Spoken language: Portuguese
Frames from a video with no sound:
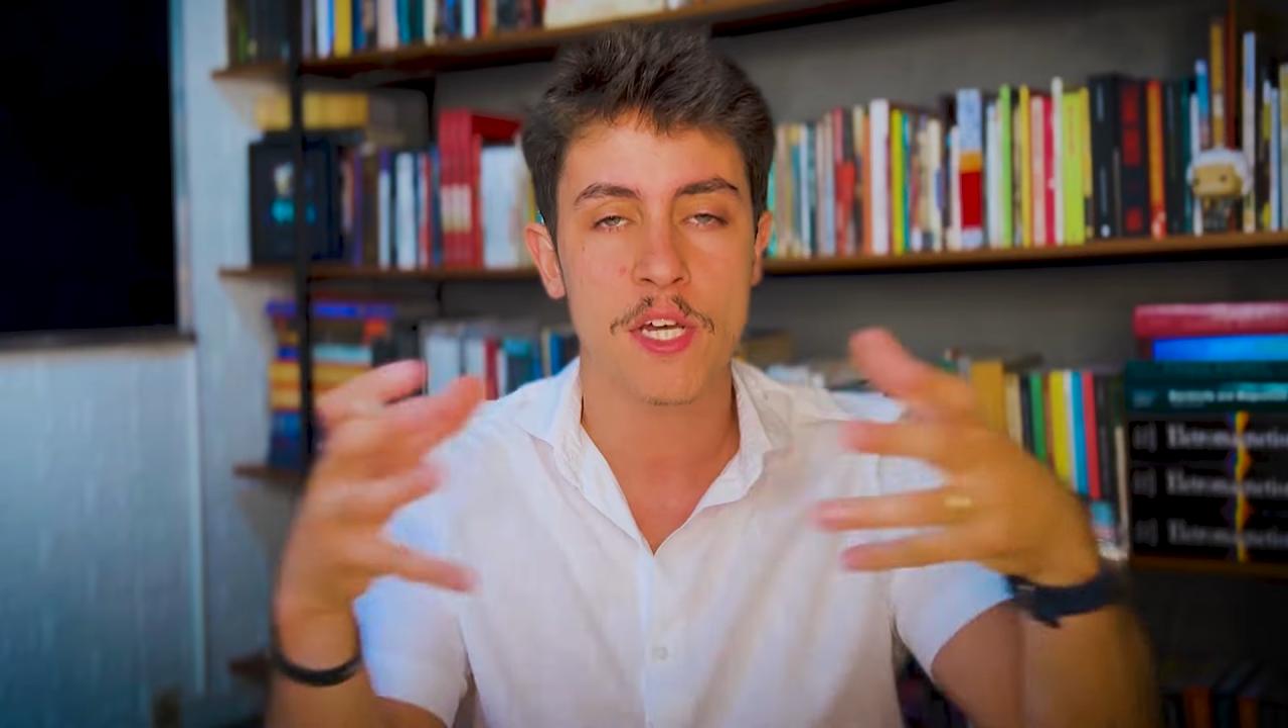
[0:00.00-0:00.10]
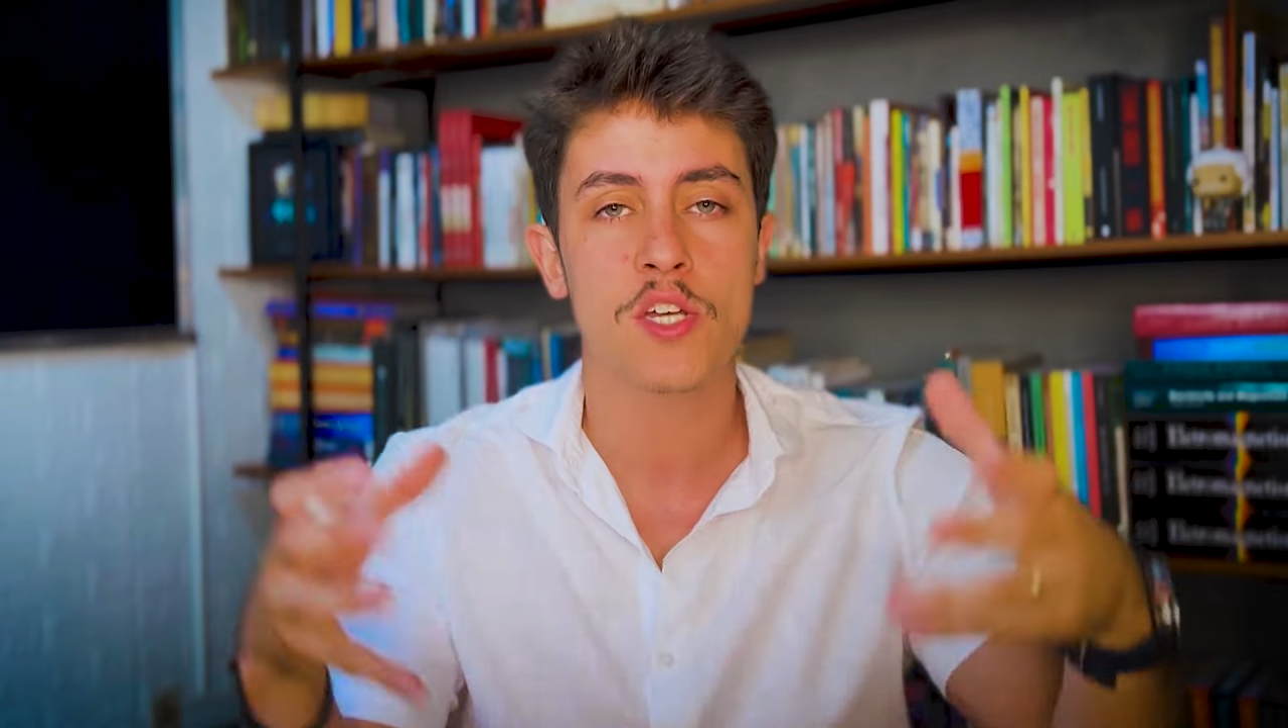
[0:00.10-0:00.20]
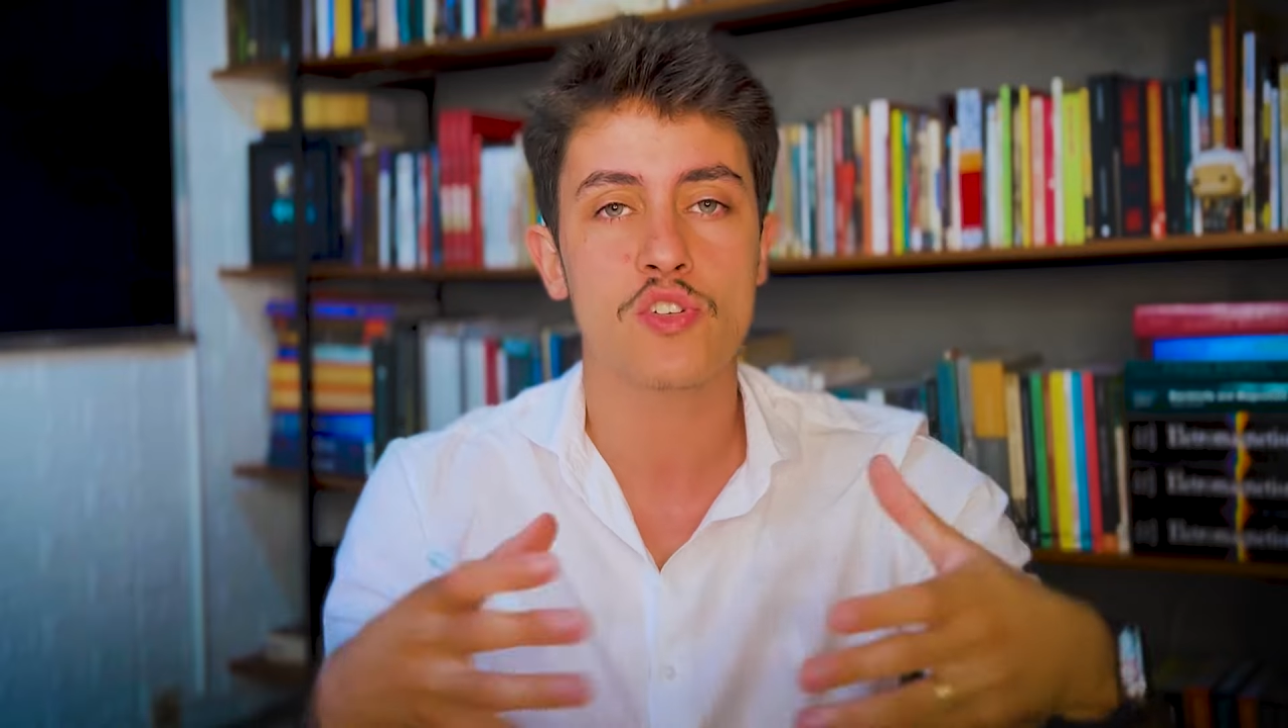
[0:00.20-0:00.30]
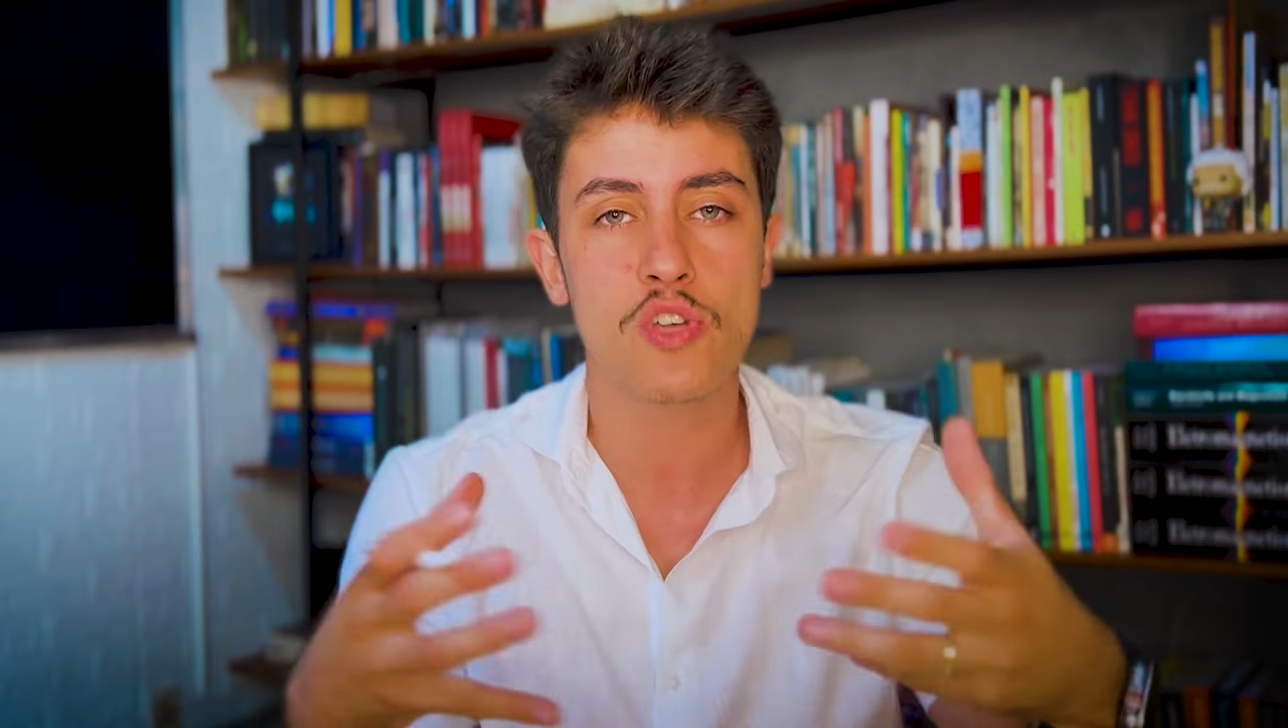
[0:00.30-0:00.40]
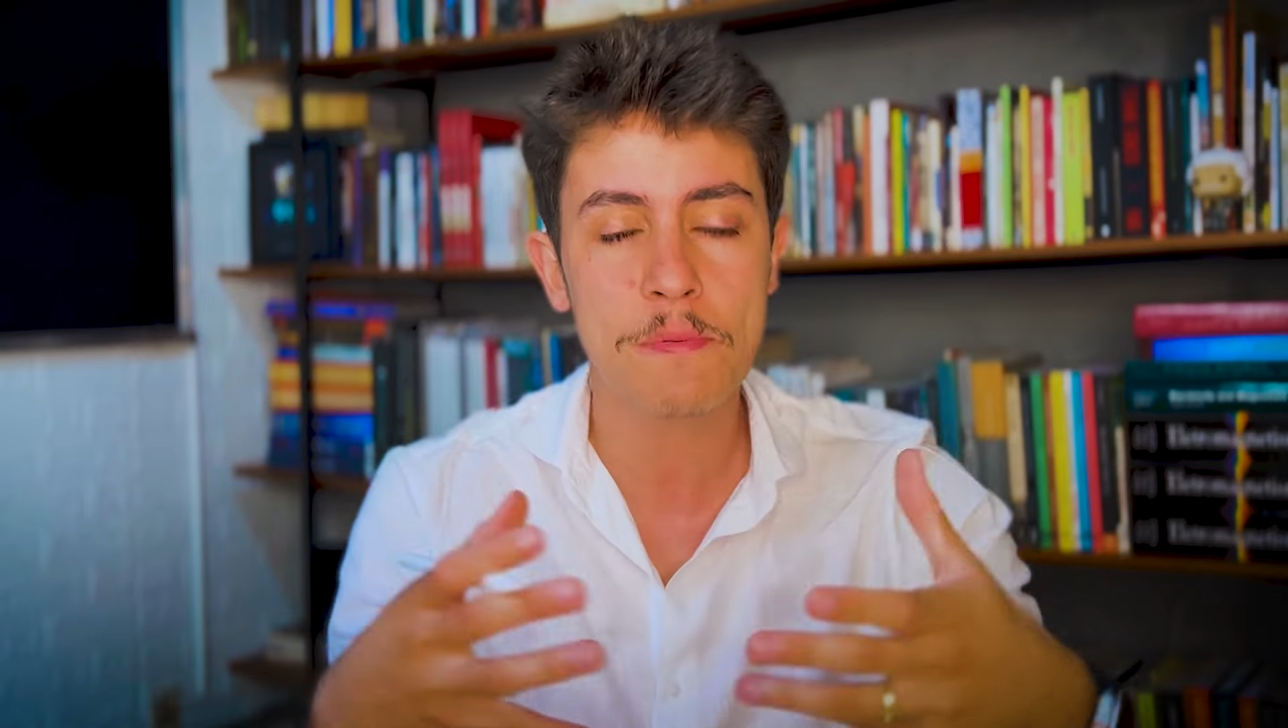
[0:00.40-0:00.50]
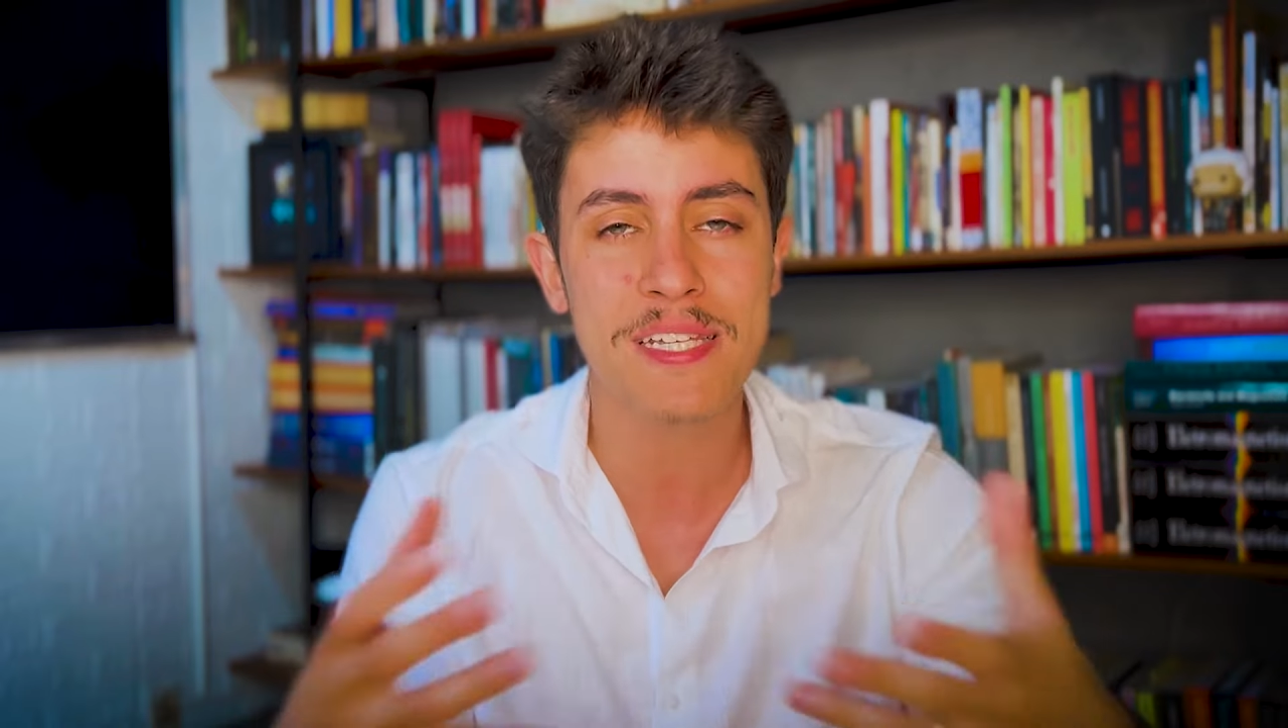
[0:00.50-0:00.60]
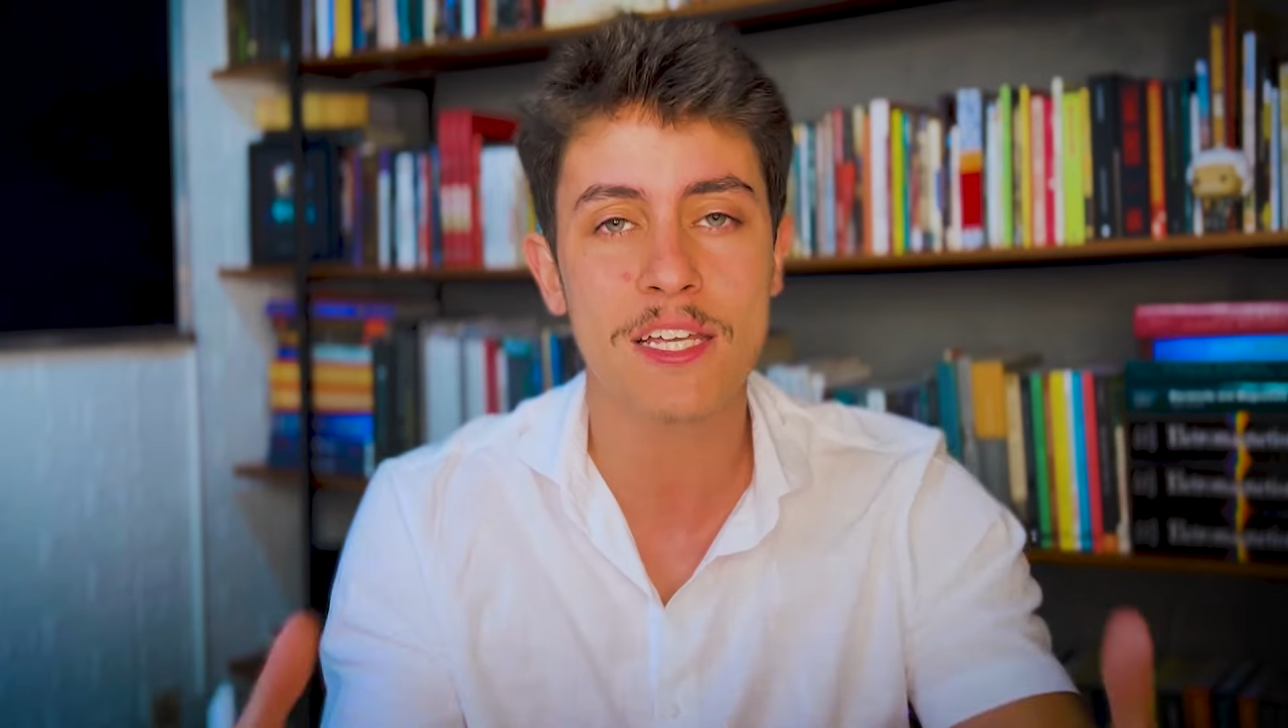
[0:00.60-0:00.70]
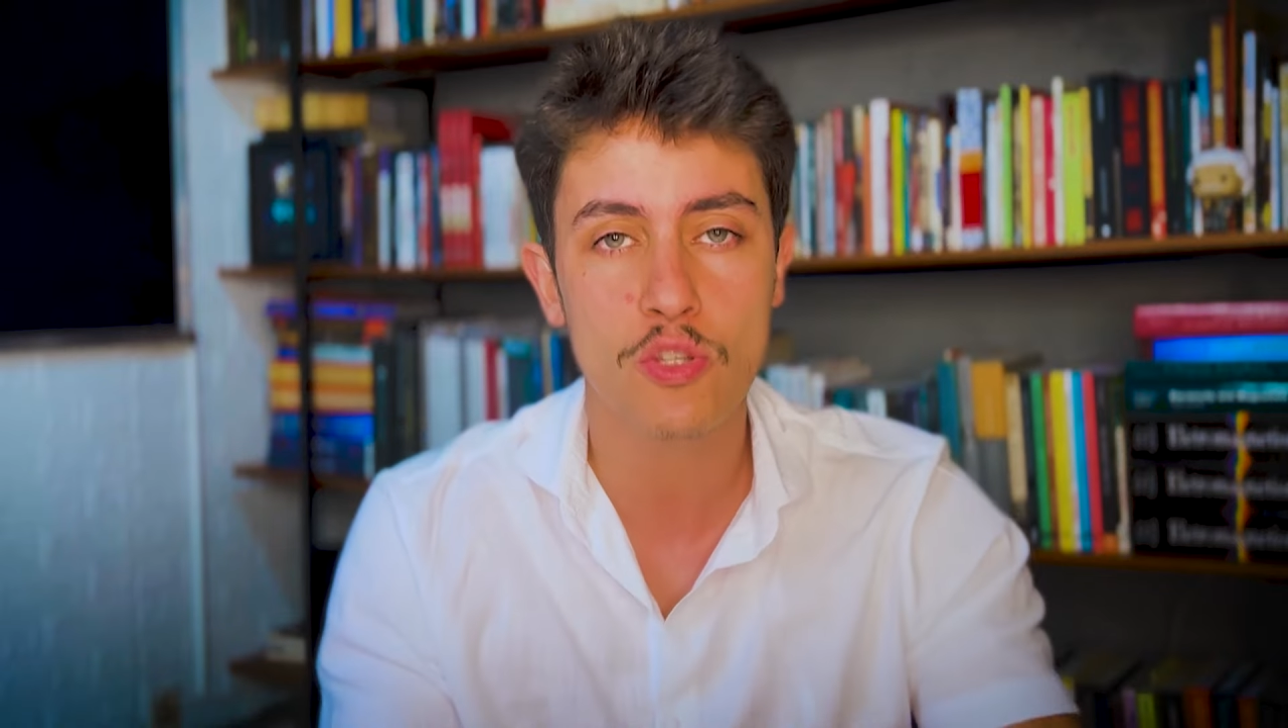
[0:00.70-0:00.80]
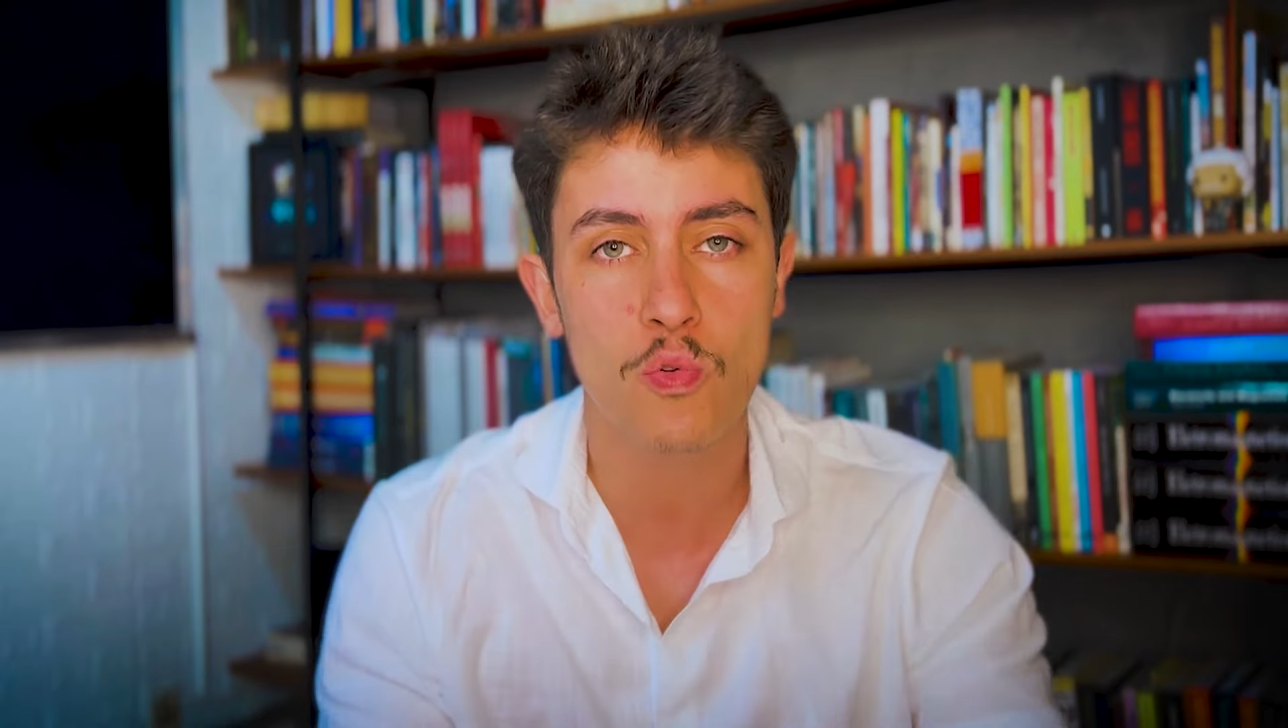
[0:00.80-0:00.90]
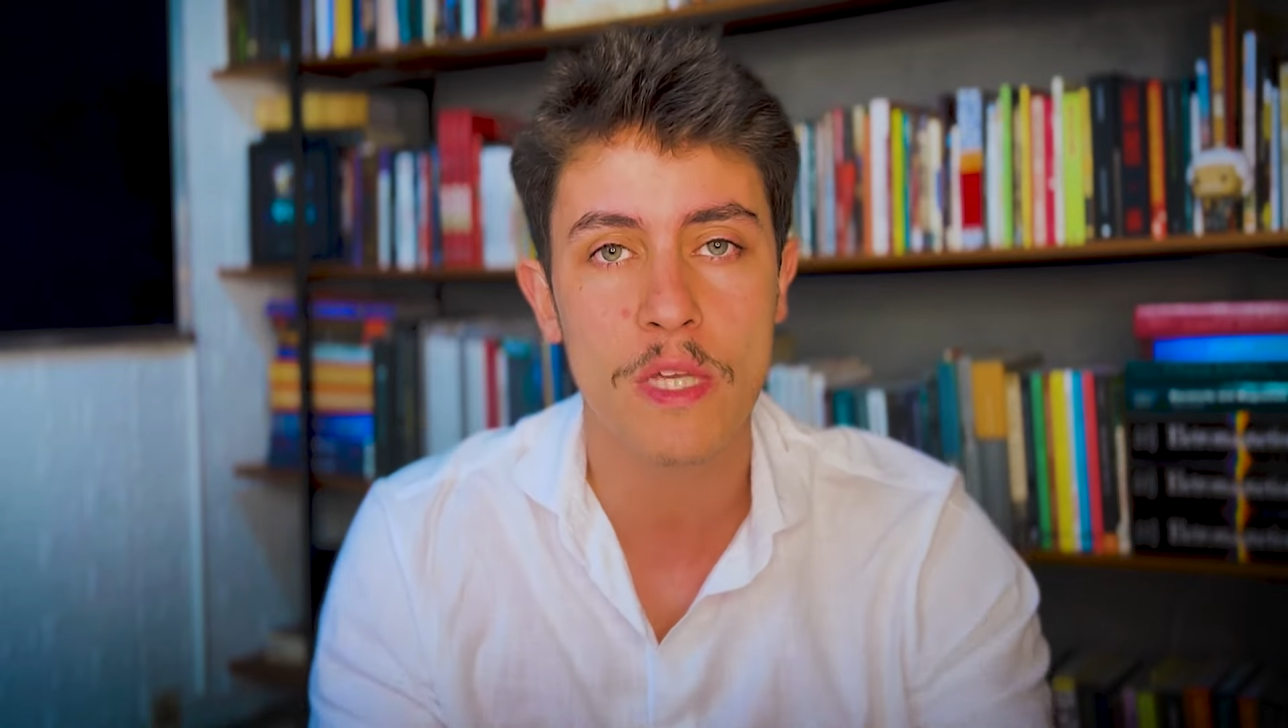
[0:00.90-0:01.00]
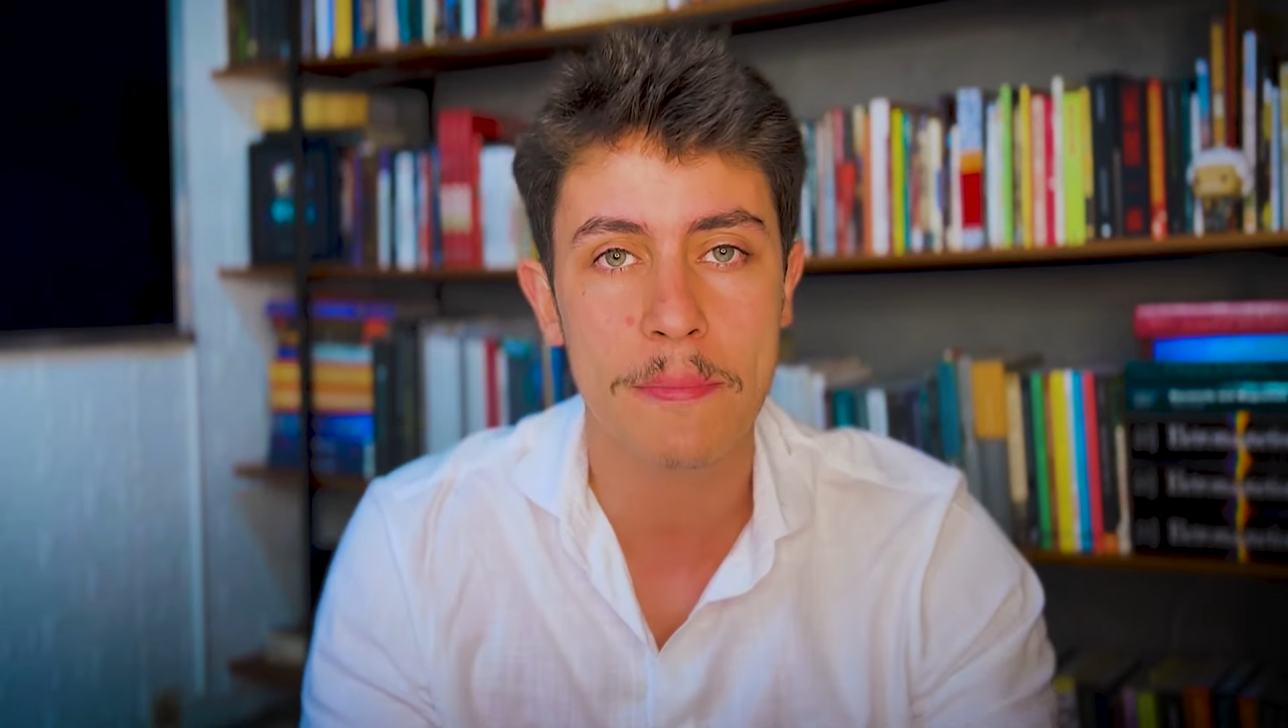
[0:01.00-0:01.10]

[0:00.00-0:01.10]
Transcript: só para você intuir